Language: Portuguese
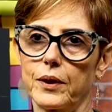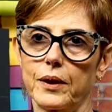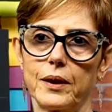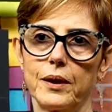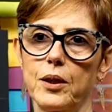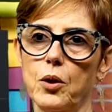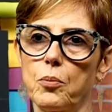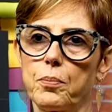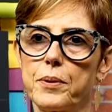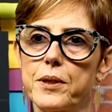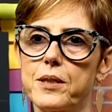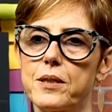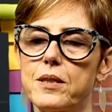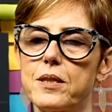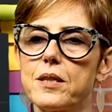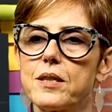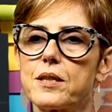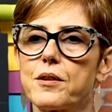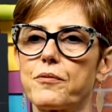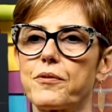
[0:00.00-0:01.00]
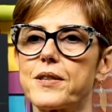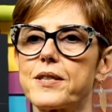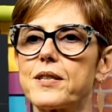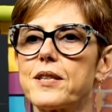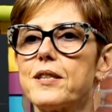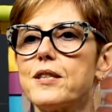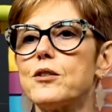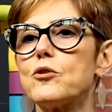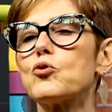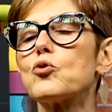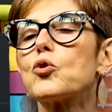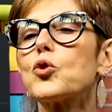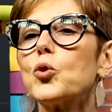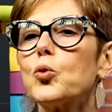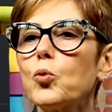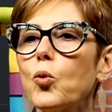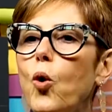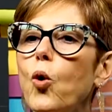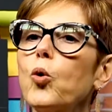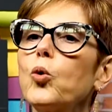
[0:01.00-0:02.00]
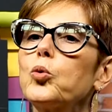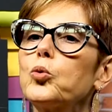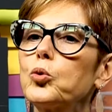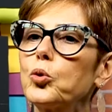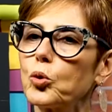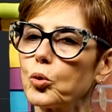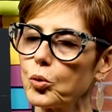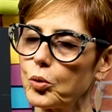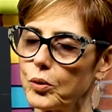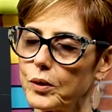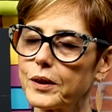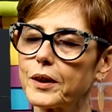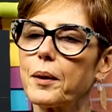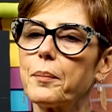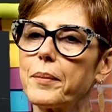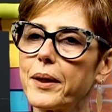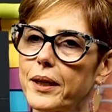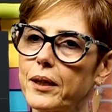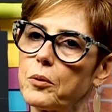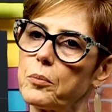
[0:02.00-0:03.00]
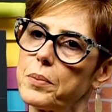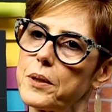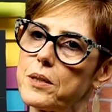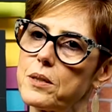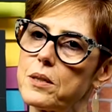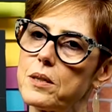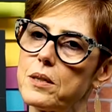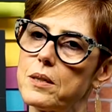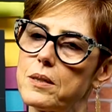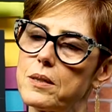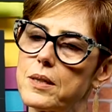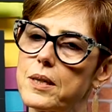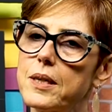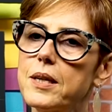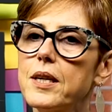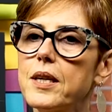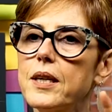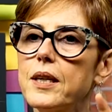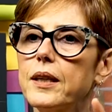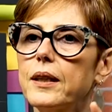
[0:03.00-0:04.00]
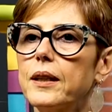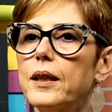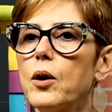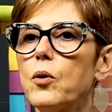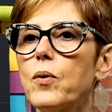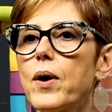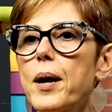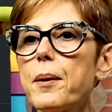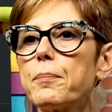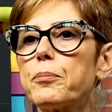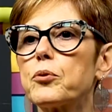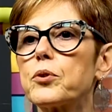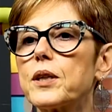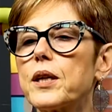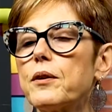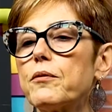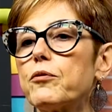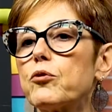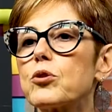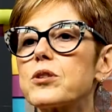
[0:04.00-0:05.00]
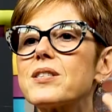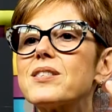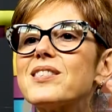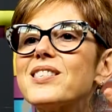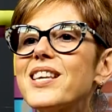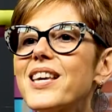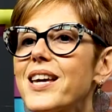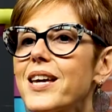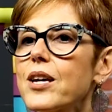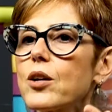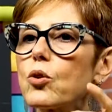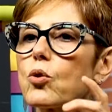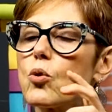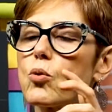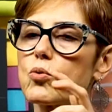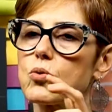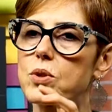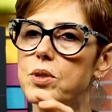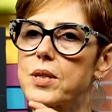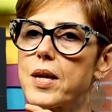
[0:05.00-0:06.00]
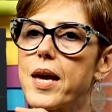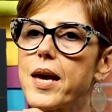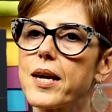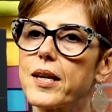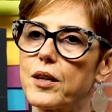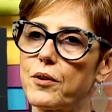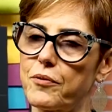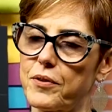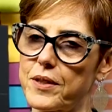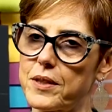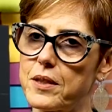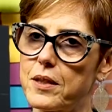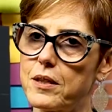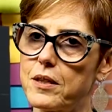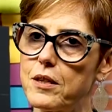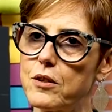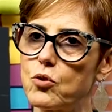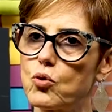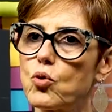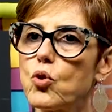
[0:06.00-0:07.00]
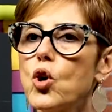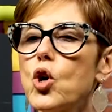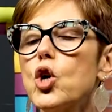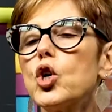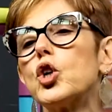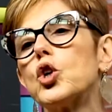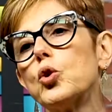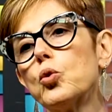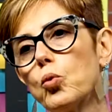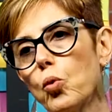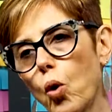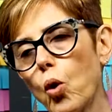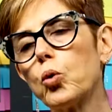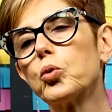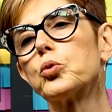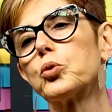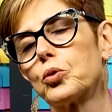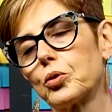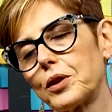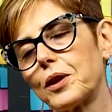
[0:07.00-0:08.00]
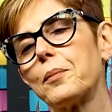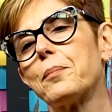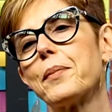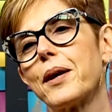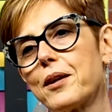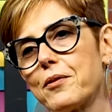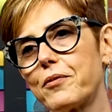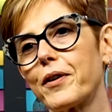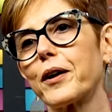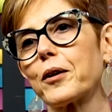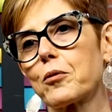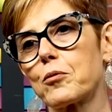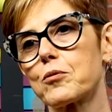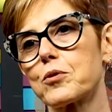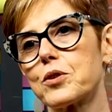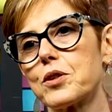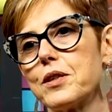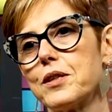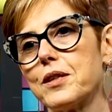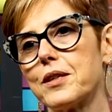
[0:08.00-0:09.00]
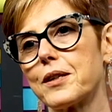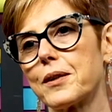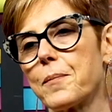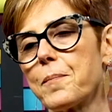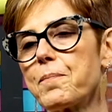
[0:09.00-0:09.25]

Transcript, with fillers: não precisa fazer isso que o outro também não precisa. Não é porque você consegue fazer isso que o outro também vai conseguir.